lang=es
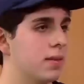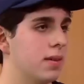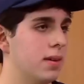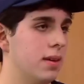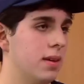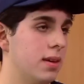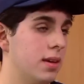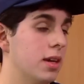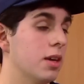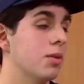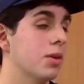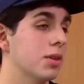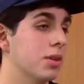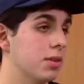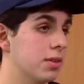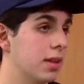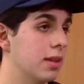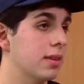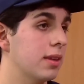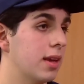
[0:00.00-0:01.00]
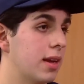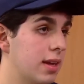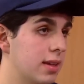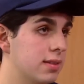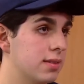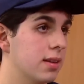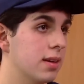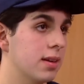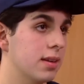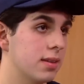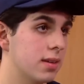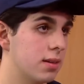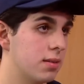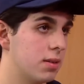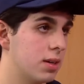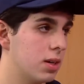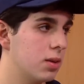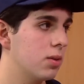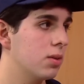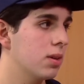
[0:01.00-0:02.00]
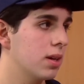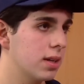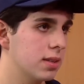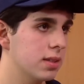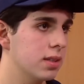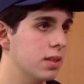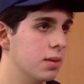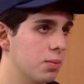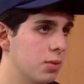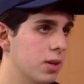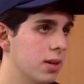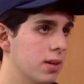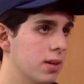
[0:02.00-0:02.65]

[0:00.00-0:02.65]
Sí, y cuando te enteraste en qué trabajo, casi te